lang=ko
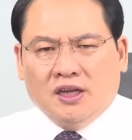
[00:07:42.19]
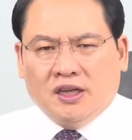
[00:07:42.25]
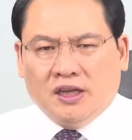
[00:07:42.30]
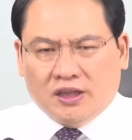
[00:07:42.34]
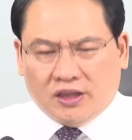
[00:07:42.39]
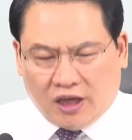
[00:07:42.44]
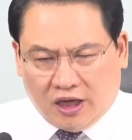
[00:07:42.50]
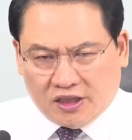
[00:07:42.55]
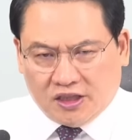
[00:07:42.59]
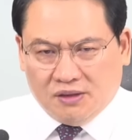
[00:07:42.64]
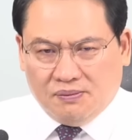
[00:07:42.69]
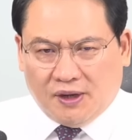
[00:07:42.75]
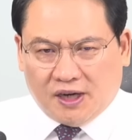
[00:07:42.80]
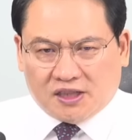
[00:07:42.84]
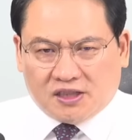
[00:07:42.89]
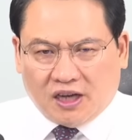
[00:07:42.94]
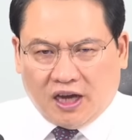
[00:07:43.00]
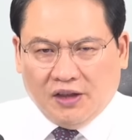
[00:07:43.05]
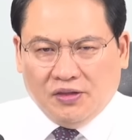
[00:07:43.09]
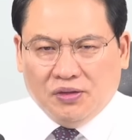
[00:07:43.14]
다시
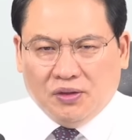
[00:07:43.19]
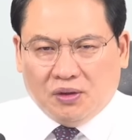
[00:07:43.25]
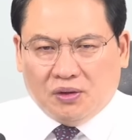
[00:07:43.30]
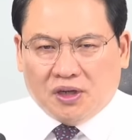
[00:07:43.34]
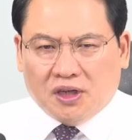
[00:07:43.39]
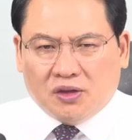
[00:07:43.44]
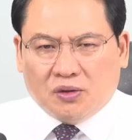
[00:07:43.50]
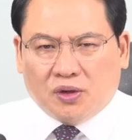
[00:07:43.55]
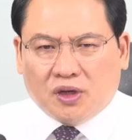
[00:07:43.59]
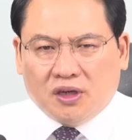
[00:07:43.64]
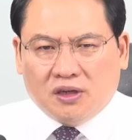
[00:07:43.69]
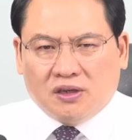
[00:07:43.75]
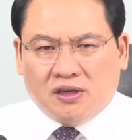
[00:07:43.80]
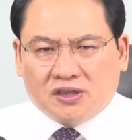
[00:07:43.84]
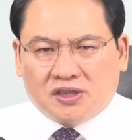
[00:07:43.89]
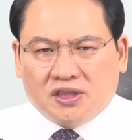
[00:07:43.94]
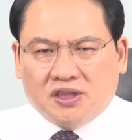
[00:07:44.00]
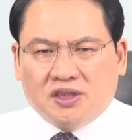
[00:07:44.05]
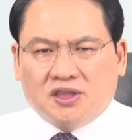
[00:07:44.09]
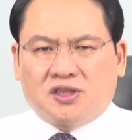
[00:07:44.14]
말해서 한동훈이 노리는
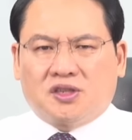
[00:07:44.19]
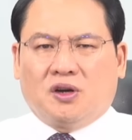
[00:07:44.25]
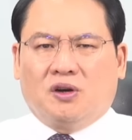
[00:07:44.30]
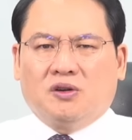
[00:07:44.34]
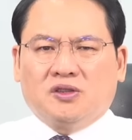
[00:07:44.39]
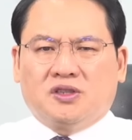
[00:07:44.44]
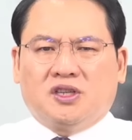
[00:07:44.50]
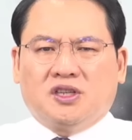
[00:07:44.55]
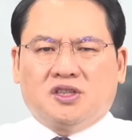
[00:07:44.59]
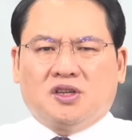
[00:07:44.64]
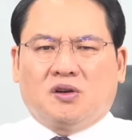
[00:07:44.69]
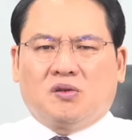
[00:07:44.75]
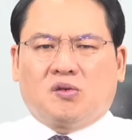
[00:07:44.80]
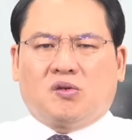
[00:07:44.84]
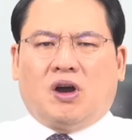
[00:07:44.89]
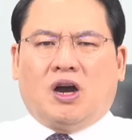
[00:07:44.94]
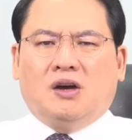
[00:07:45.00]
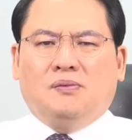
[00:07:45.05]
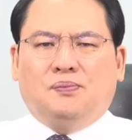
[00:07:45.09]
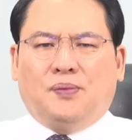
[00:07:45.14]
것은 정치적
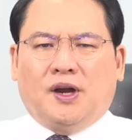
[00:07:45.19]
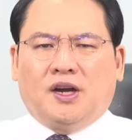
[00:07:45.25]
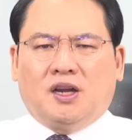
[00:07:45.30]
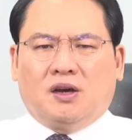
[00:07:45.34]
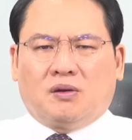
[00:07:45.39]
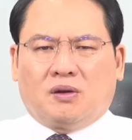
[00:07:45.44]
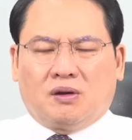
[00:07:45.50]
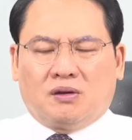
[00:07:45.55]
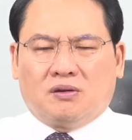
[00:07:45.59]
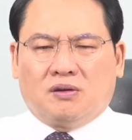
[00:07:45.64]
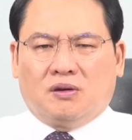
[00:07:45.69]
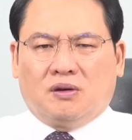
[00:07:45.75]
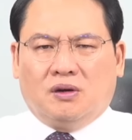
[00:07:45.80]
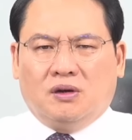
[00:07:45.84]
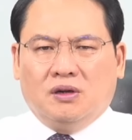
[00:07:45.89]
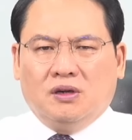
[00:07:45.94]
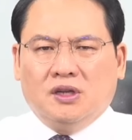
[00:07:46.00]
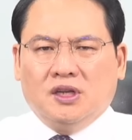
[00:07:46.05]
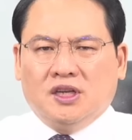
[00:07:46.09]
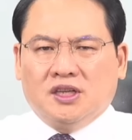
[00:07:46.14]
광팔라 고 그러는
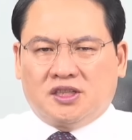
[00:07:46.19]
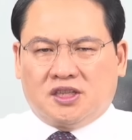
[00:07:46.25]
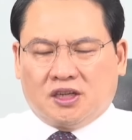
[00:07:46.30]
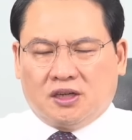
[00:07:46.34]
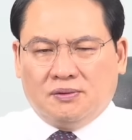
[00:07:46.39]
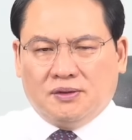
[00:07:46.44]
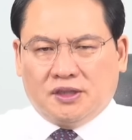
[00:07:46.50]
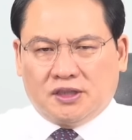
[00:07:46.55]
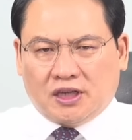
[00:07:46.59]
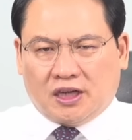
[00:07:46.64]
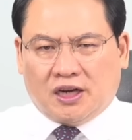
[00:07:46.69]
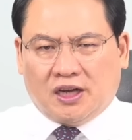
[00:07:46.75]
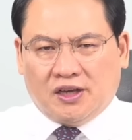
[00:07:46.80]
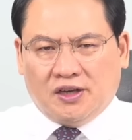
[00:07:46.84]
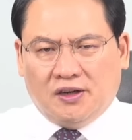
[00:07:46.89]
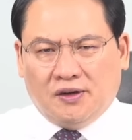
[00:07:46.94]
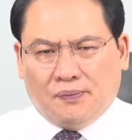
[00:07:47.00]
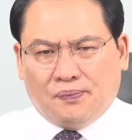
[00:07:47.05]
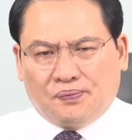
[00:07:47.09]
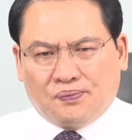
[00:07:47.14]
거고 지금
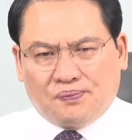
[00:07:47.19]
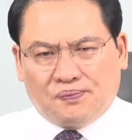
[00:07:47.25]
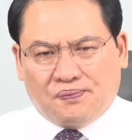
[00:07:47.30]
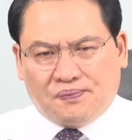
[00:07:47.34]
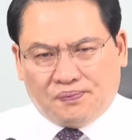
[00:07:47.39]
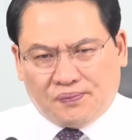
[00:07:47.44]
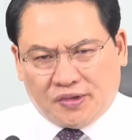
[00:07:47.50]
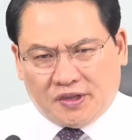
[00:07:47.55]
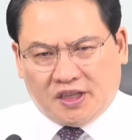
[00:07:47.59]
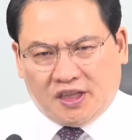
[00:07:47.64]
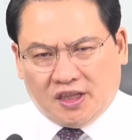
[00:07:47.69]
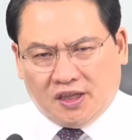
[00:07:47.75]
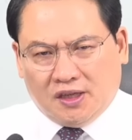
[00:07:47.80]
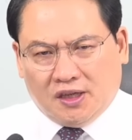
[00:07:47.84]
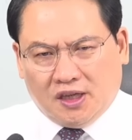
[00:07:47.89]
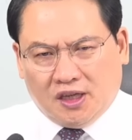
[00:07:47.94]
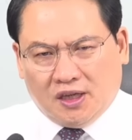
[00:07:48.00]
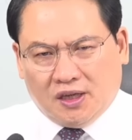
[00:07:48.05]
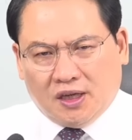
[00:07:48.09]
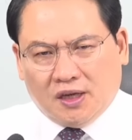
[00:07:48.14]
있잖아요.
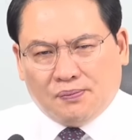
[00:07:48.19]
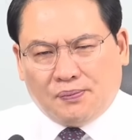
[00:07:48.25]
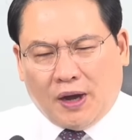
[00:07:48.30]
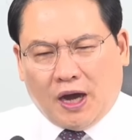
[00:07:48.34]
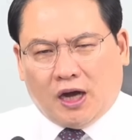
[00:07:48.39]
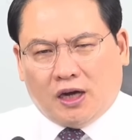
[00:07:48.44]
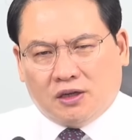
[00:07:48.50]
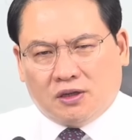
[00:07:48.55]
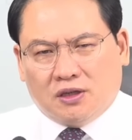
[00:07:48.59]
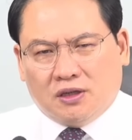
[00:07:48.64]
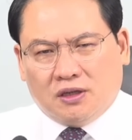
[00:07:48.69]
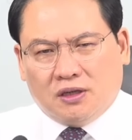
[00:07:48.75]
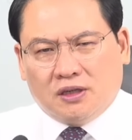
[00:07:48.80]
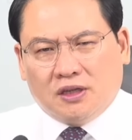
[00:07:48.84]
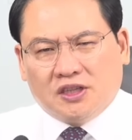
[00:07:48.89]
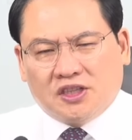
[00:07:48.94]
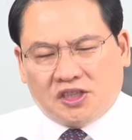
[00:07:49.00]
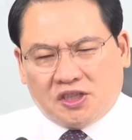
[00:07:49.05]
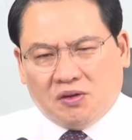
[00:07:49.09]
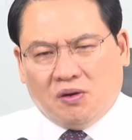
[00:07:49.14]
피박을
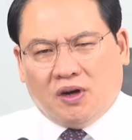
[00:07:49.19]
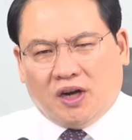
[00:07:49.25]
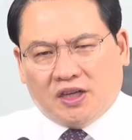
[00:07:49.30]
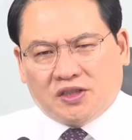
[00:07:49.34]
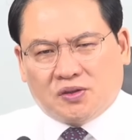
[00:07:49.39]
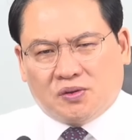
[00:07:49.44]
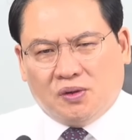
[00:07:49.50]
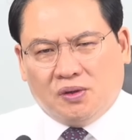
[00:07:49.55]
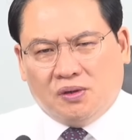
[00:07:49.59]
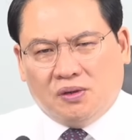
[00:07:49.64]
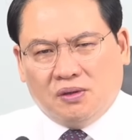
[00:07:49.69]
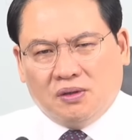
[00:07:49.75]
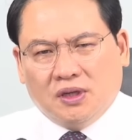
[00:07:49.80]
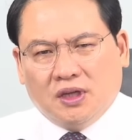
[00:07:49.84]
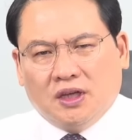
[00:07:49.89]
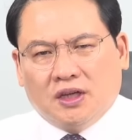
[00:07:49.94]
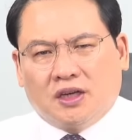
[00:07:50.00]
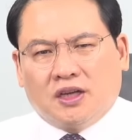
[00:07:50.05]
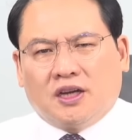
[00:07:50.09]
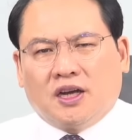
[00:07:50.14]
씌워가지고
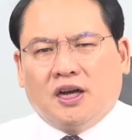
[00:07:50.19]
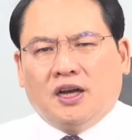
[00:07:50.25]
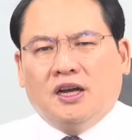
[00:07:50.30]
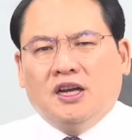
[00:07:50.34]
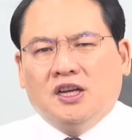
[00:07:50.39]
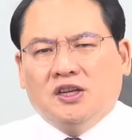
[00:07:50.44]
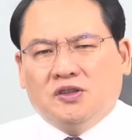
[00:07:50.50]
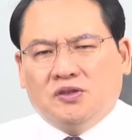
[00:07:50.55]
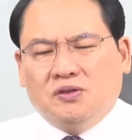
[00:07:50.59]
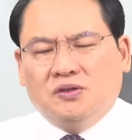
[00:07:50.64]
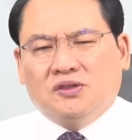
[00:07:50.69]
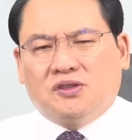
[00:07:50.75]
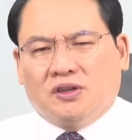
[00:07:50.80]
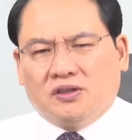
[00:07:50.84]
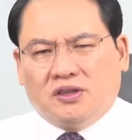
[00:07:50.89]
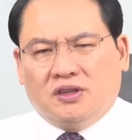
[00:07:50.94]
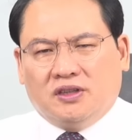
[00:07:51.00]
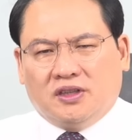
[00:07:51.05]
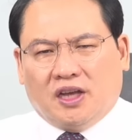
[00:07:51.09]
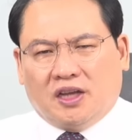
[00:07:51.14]
그러니까
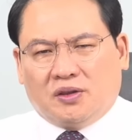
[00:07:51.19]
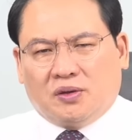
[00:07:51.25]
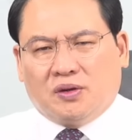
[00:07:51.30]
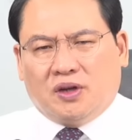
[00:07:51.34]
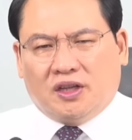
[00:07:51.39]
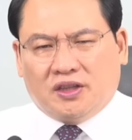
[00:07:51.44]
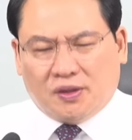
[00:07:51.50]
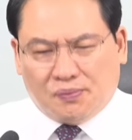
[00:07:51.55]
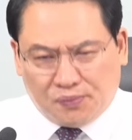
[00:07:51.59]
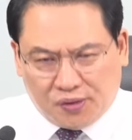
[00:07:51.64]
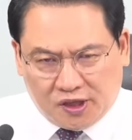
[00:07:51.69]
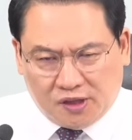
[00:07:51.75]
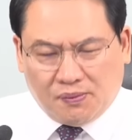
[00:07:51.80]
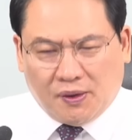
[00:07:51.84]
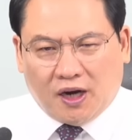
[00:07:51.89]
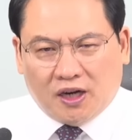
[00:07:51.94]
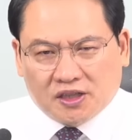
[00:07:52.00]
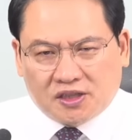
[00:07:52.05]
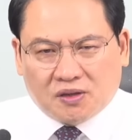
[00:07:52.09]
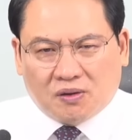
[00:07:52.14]
윤석열 대통령한테
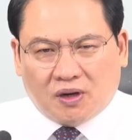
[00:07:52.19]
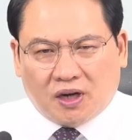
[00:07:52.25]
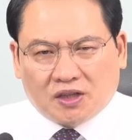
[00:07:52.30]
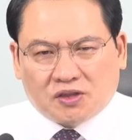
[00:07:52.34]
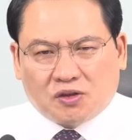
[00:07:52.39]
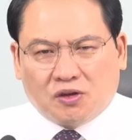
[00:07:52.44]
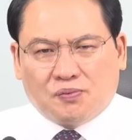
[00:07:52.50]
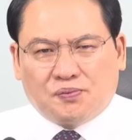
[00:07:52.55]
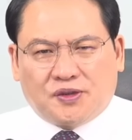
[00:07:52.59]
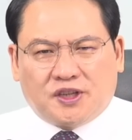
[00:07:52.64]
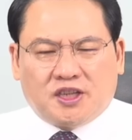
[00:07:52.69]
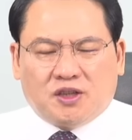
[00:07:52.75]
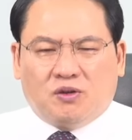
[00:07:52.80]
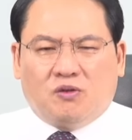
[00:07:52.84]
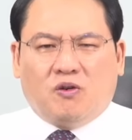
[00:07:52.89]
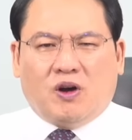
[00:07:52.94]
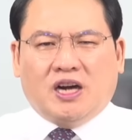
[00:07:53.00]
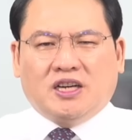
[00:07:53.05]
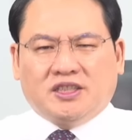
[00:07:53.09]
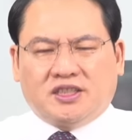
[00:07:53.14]
피박을 씌워가지고
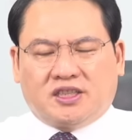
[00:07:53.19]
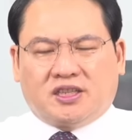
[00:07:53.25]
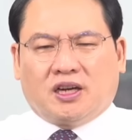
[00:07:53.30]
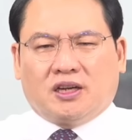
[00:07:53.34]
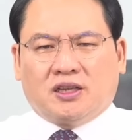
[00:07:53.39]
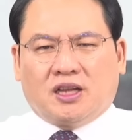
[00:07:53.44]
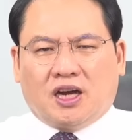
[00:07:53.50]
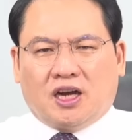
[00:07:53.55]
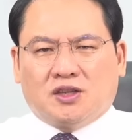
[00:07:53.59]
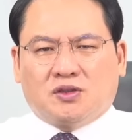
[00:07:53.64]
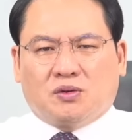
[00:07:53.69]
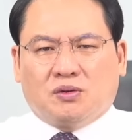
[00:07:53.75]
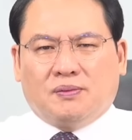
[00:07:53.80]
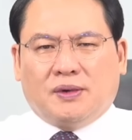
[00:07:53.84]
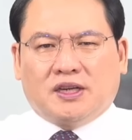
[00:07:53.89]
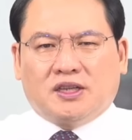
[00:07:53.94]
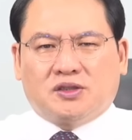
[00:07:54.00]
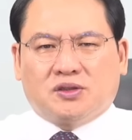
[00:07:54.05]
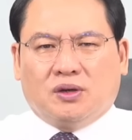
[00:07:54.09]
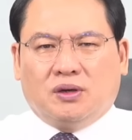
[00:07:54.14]
피로 왕창 나가지고
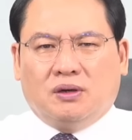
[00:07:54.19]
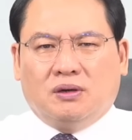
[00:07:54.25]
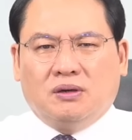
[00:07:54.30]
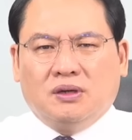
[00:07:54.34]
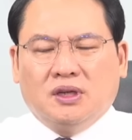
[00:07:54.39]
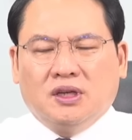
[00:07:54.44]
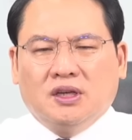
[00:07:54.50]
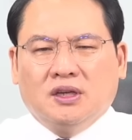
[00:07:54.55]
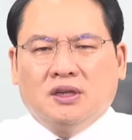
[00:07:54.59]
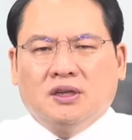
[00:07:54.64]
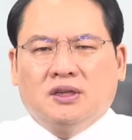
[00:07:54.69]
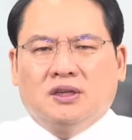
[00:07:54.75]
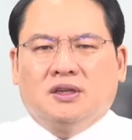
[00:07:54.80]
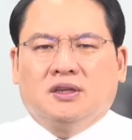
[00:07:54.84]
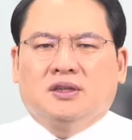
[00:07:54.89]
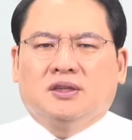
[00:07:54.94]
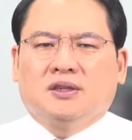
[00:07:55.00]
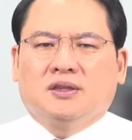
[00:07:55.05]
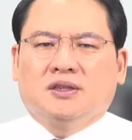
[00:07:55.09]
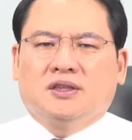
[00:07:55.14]
말이죠.
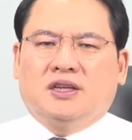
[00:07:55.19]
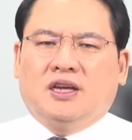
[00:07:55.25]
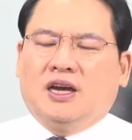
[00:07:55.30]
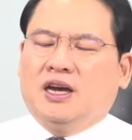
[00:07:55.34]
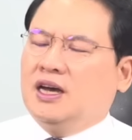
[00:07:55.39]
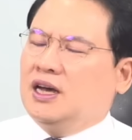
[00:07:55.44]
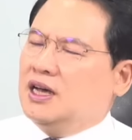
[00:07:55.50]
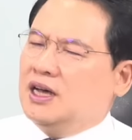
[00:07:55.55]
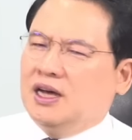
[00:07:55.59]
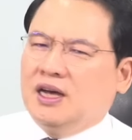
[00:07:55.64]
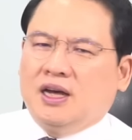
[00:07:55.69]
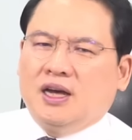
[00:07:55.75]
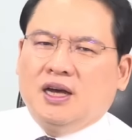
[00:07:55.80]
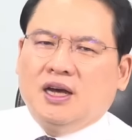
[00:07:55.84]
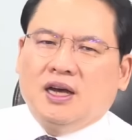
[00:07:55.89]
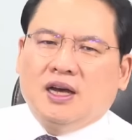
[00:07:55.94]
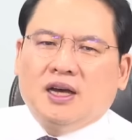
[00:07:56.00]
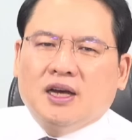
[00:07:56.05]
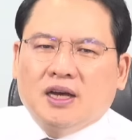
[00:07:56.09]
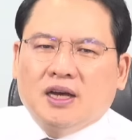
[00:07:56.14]
야